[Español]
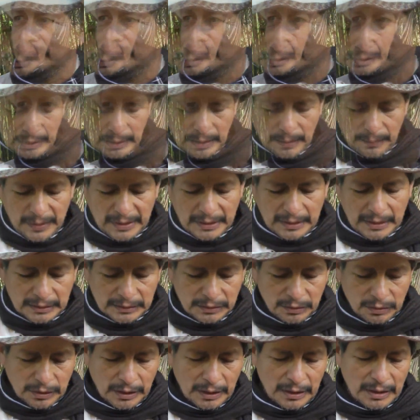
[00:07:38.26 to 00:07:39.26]
La
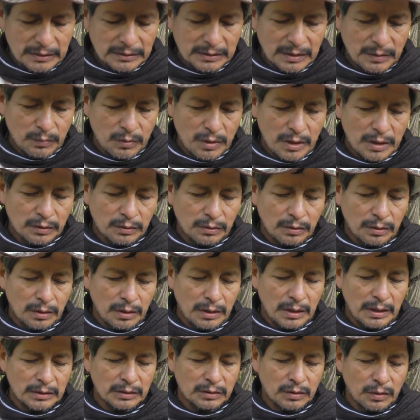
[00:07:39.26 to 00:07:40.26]
invitación que le hacemos a
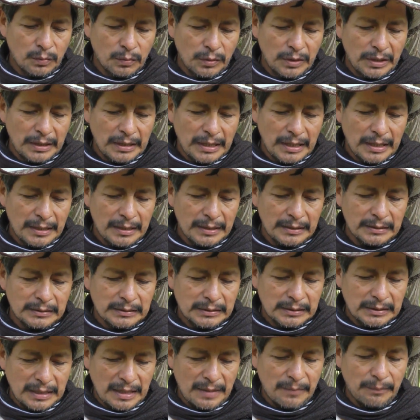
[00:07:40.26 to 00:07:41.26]
todas las
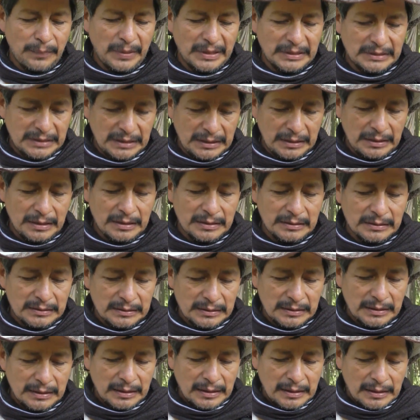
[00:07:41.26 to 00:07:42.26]
comunidades campesinas,
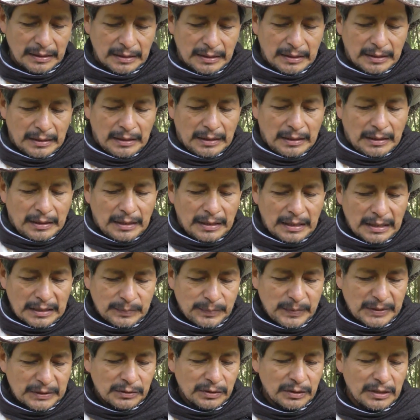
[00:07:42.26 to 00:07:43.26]
las
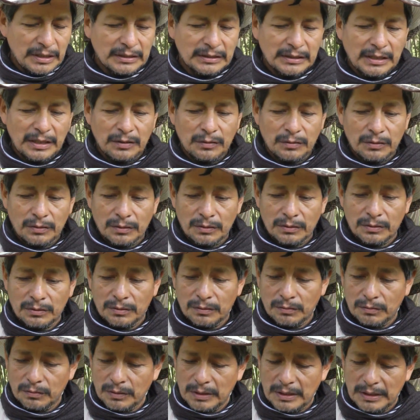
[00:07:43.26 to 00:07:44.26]
personas que no,
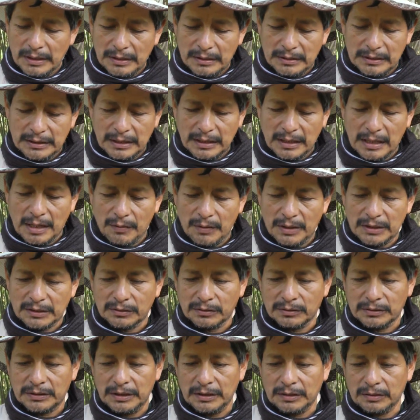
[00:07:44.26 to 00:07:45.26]
no han llegado a
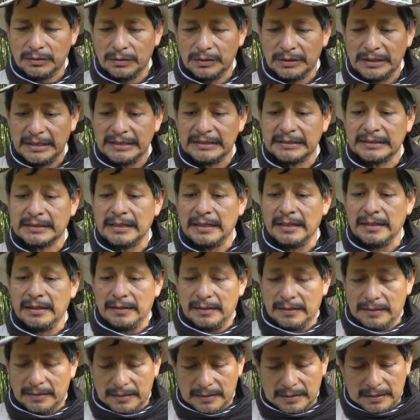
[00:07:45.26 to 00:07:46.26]
estos sitios, es que
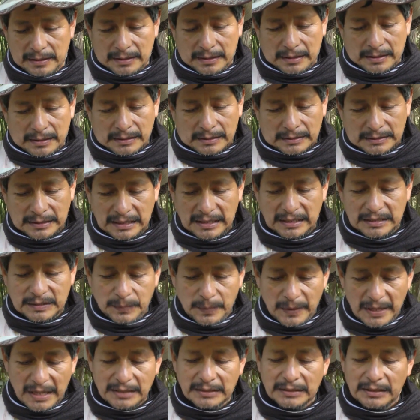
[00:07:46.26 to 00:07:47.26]
se
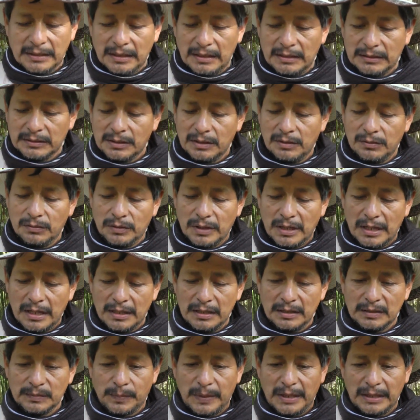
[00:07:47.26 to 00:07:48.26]
desplacen a estos
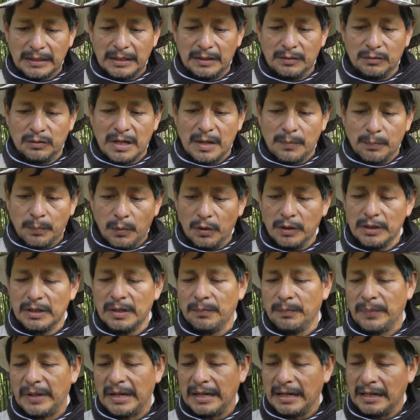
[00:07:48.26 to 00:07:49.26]
lugares para que nos
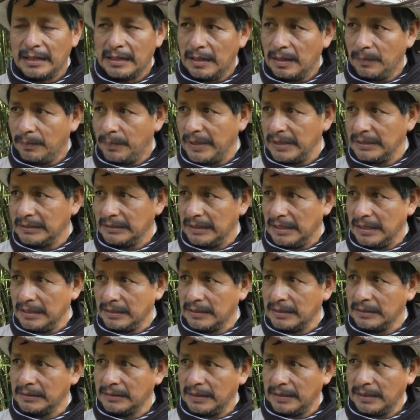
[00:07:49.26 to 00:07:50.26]
apoyen, para que el
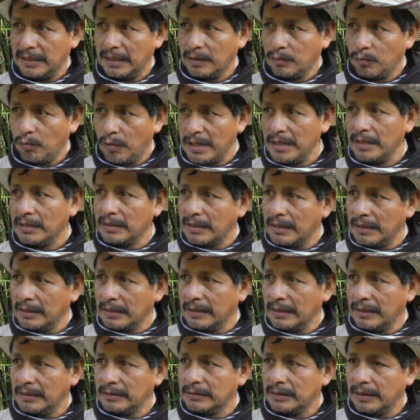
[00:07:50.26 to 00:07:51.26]
presidente se dé cuenta
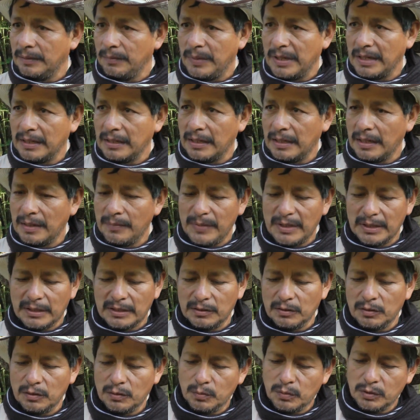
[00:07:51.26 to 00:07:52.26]
que
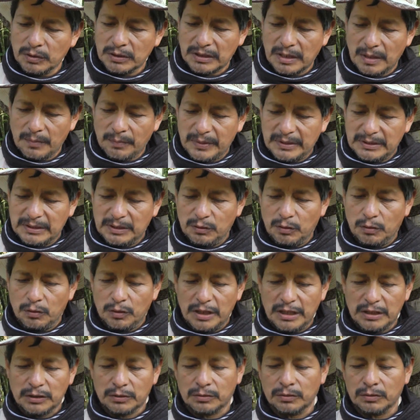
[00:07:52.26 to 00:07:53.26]
verdaderamente somos campesinos
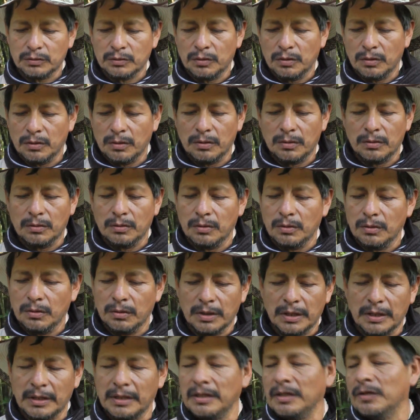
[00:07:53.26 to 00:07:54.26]
honestos, no, no
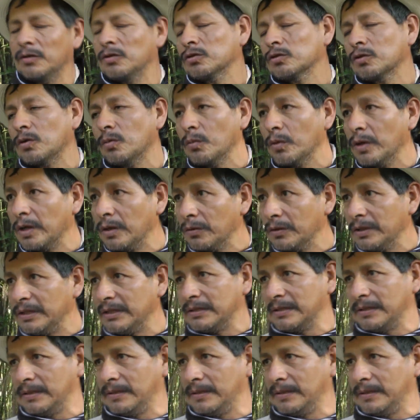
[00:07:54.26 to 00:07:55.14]
guerrilleros como él lo dice.